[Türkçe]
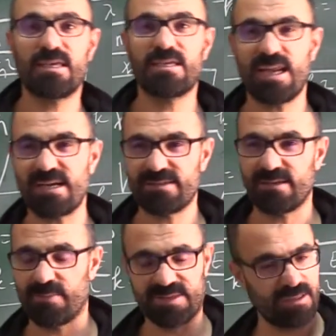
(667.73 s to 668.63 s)

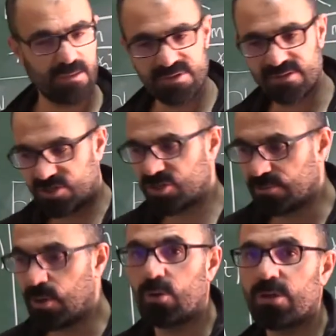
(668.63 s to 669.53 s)
girerse mesela bir
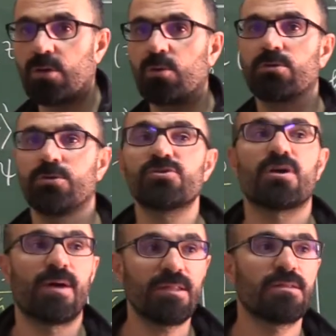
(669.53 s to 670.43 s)
saçılma olayı olduğu
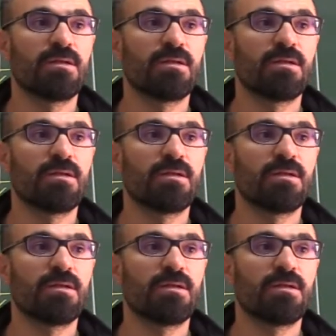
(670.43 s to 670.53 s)
zaman